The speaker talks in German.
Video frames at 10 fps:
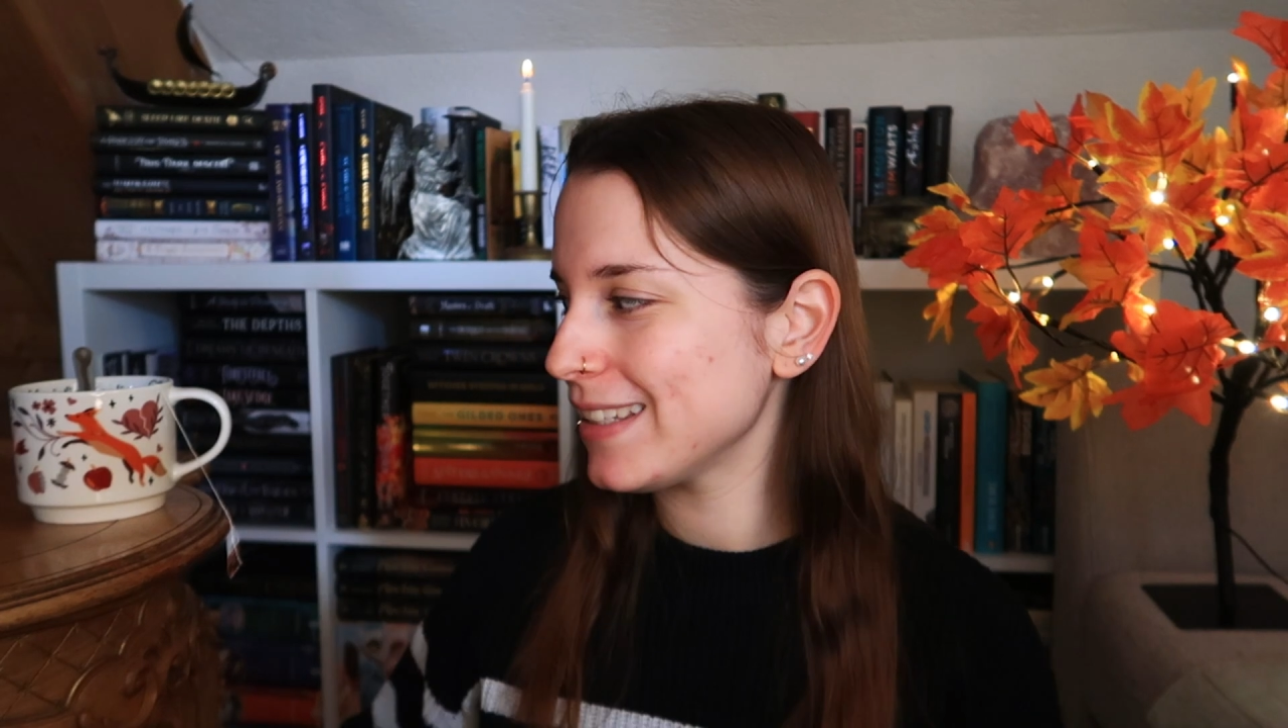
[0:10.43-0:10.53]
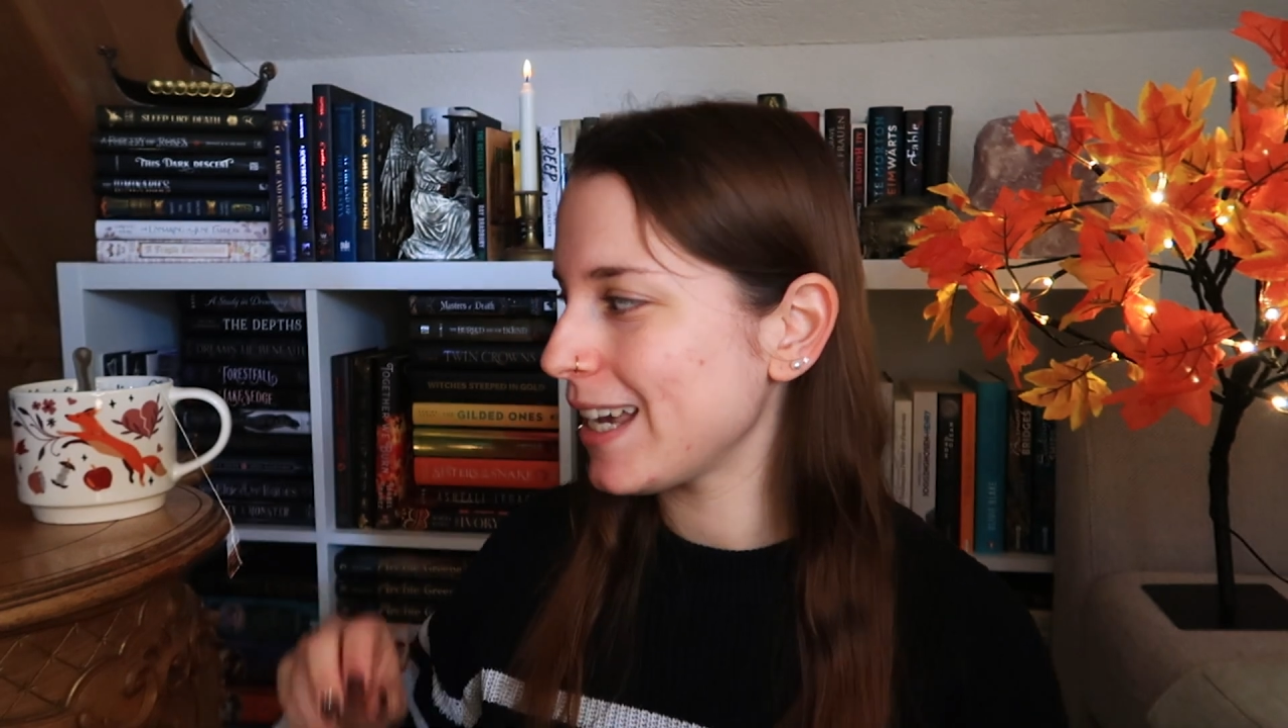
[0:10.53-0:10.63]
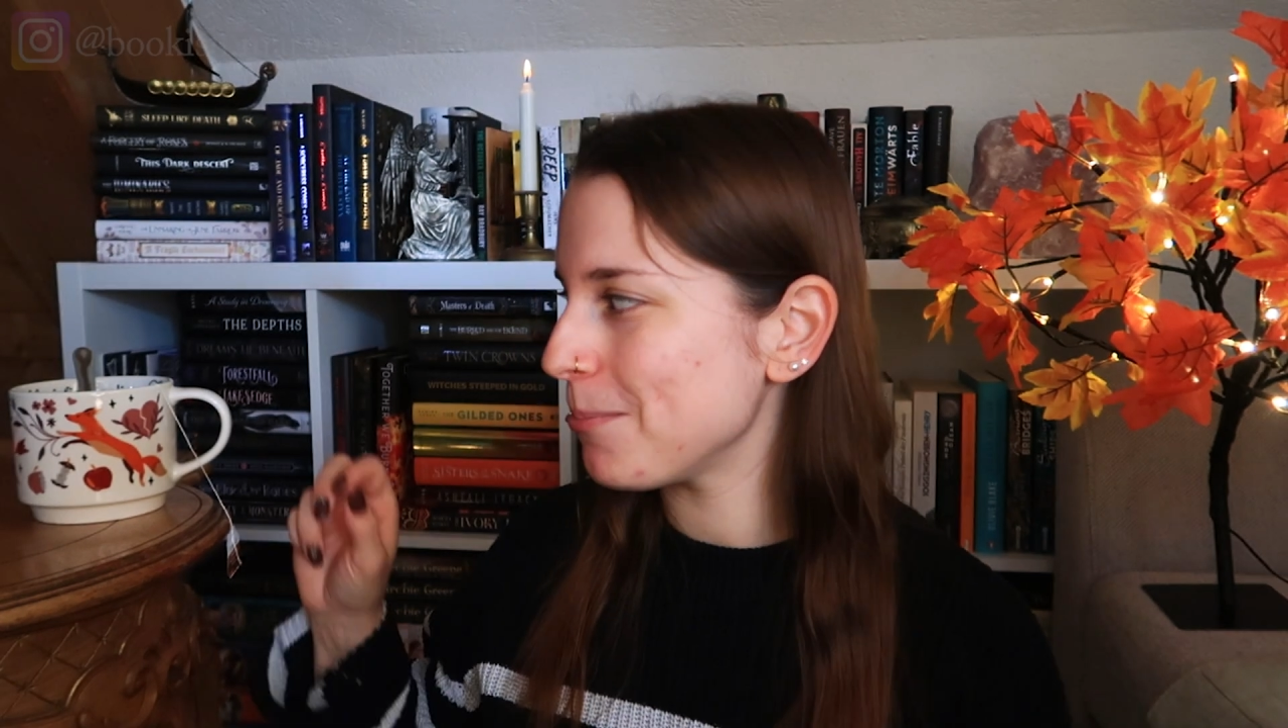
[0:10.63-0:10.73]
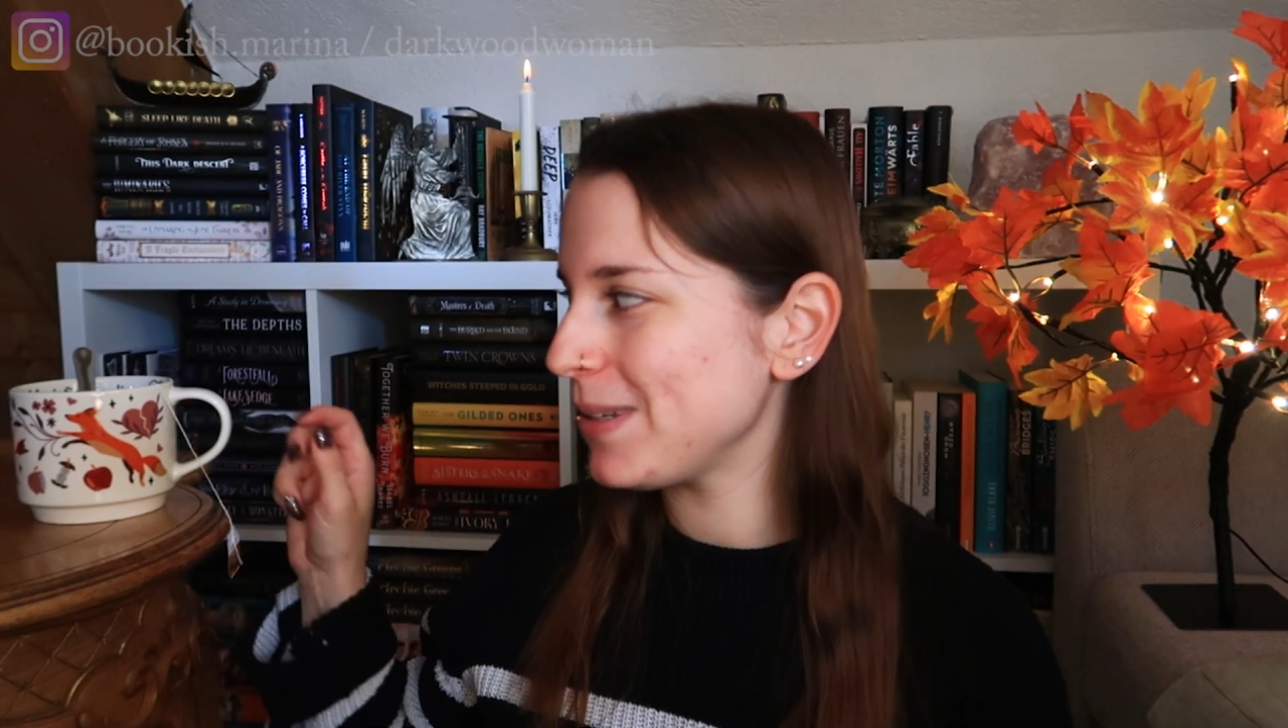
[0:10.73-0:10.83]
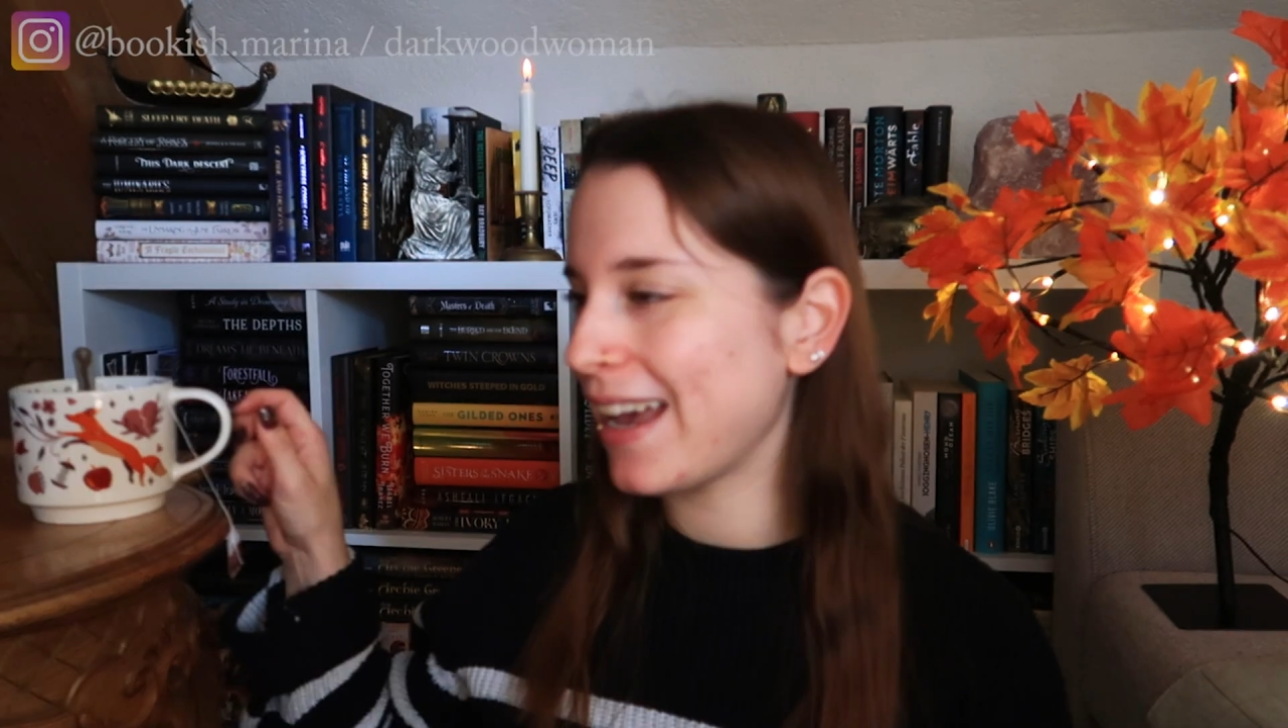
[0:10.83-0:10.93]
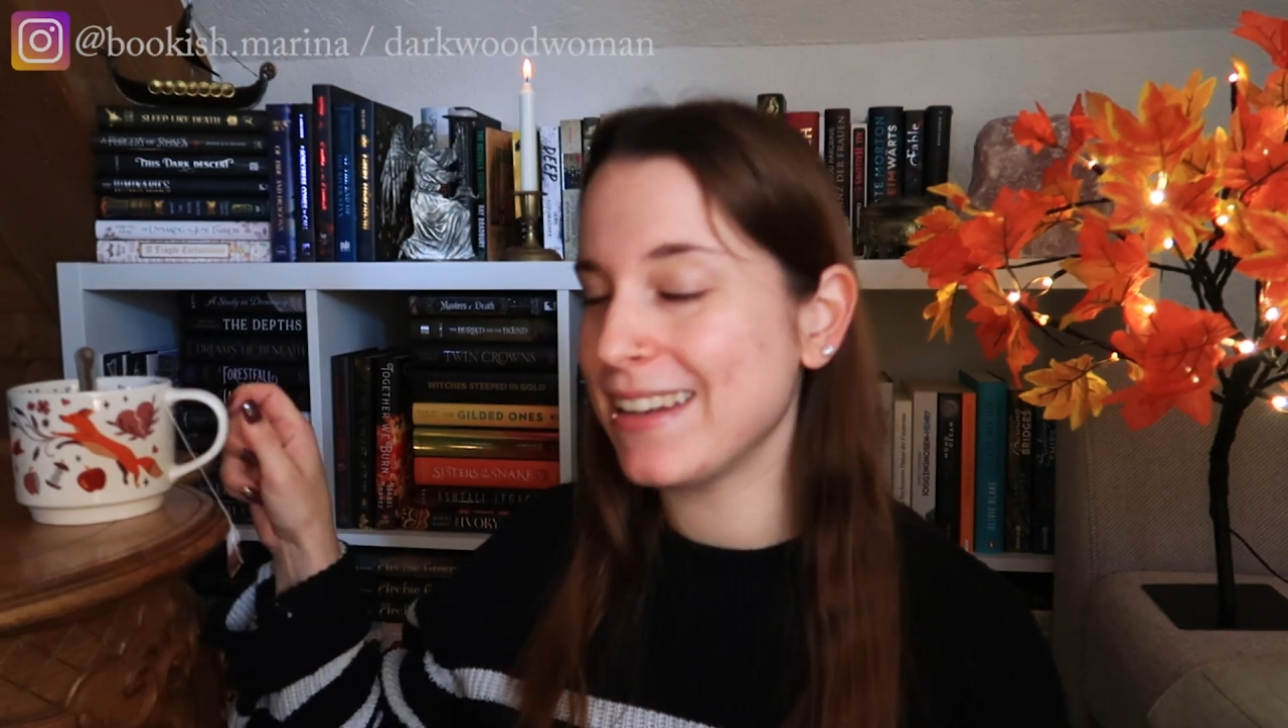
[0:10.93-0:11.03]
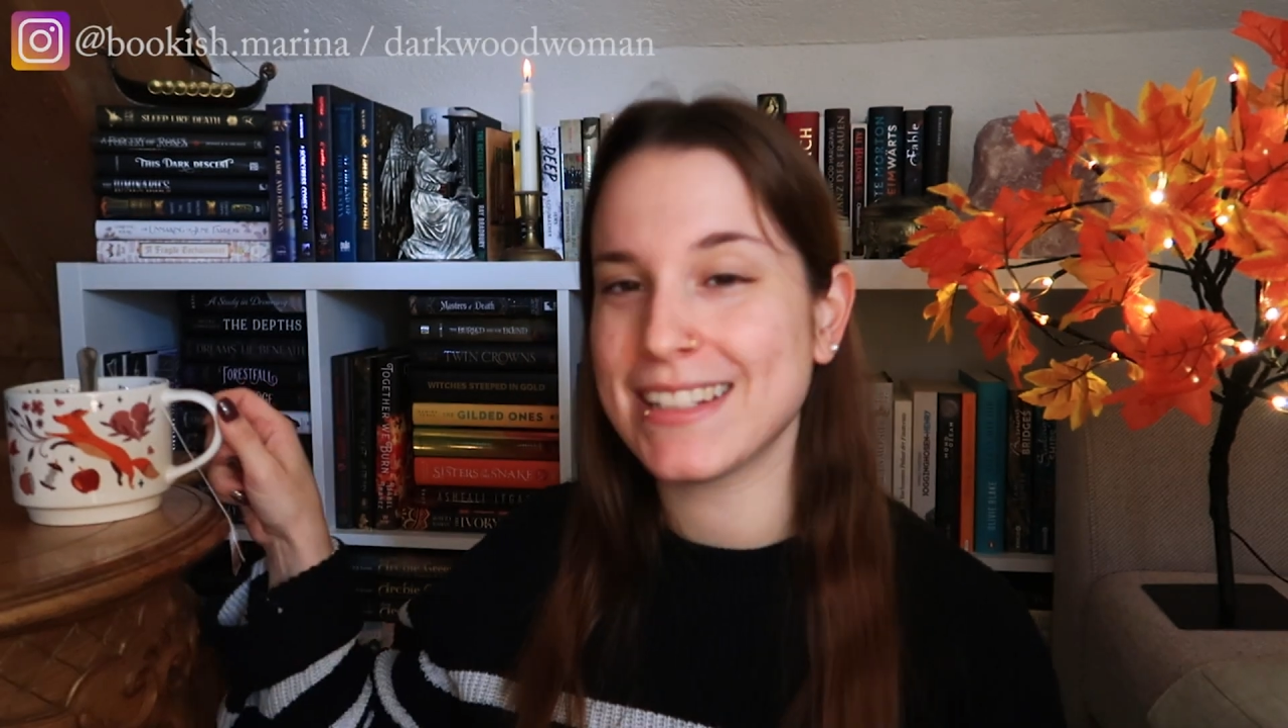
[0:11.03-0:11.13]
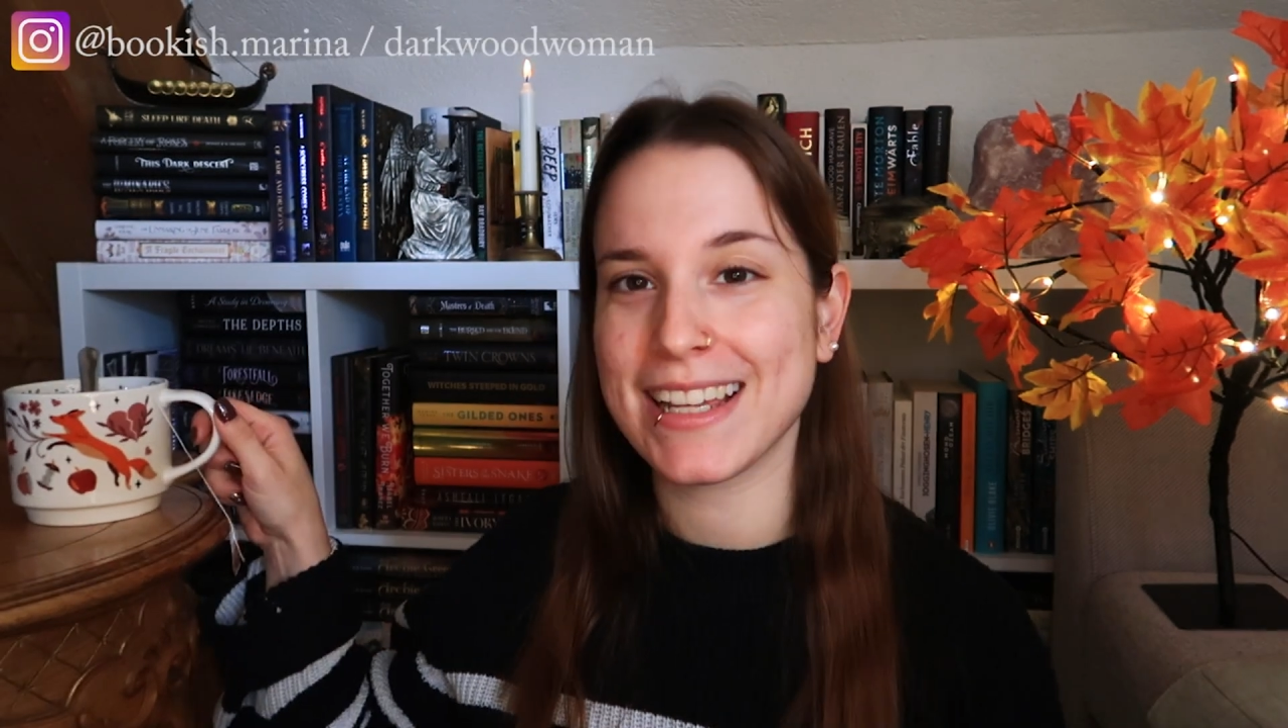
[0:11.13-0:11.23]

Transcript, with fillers: Ich habe hier eine